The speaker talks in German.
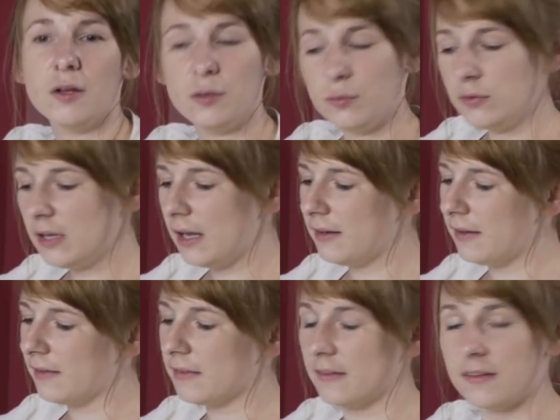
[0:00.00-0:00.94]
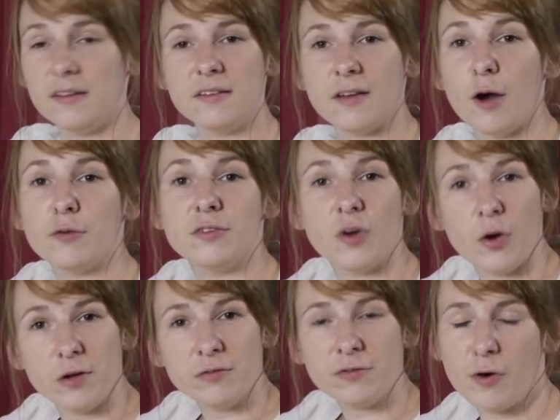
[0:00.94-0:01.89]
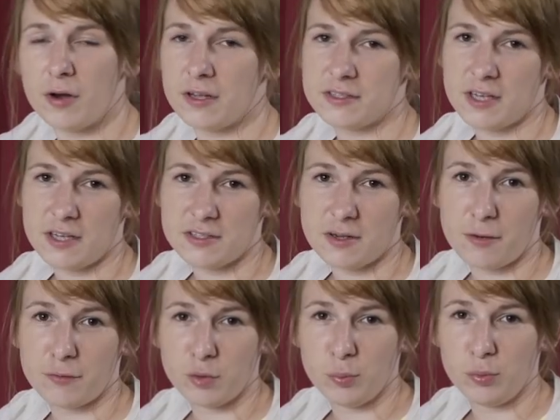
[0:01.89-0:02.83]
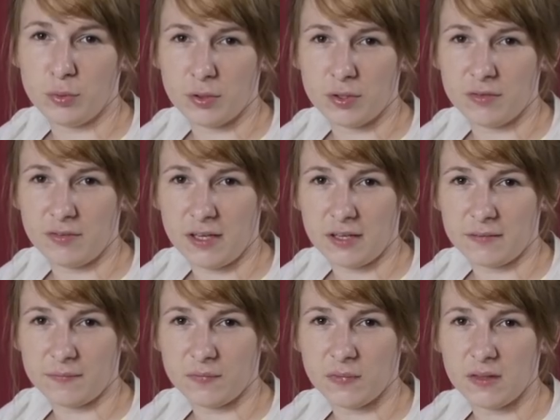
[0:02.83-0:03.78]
Nun kann das Gesicht auf die Eulenvorderseite aufgebügelt werden.